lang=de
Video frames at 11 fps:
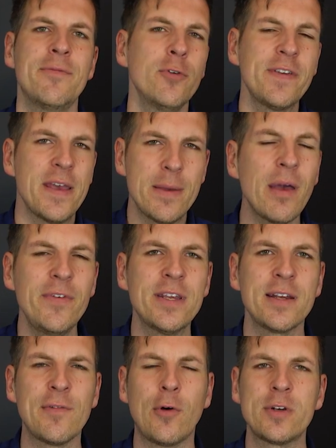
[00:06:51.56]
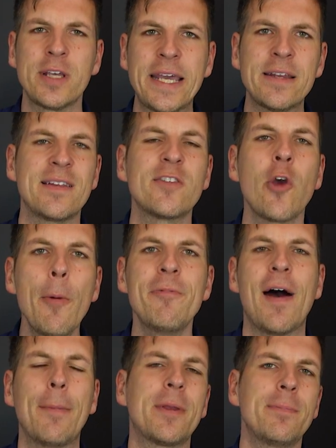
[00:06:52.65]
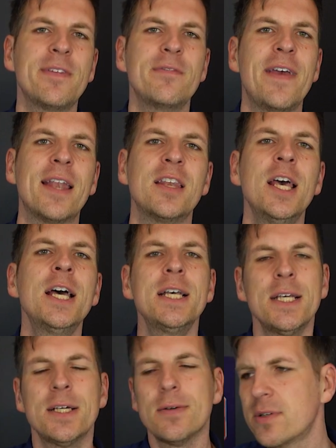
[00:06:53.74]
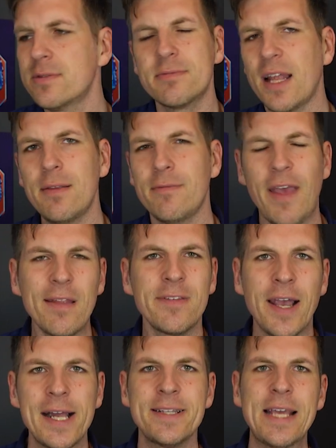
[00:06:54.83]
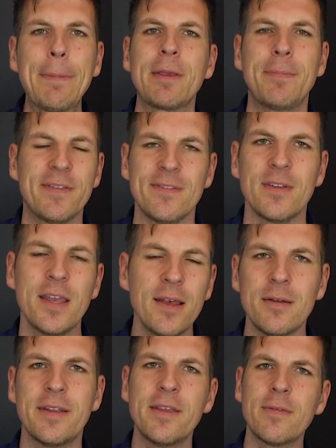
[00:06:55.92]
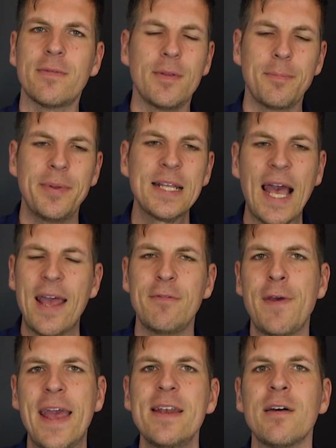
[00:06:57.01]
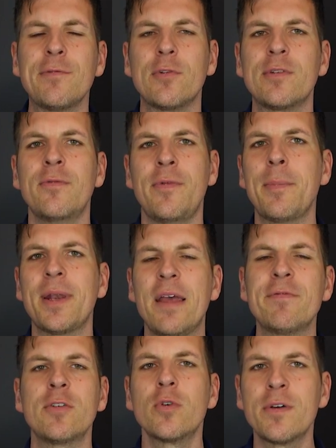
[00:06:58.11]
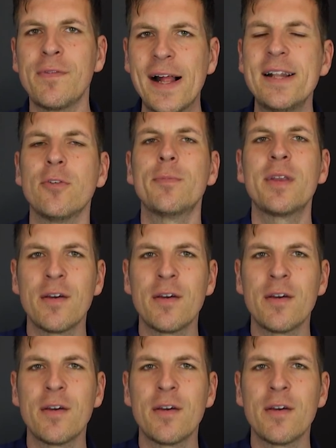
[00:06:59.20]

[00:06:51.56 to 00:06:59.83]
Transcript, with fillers: wird hier immer wieder davon geredet, dass Köpfe abgebissen werden und dann werden sie halt nicht abgebissen. Ja, ich bin kein Fan davon, wenn man einfach nur Gewalt um der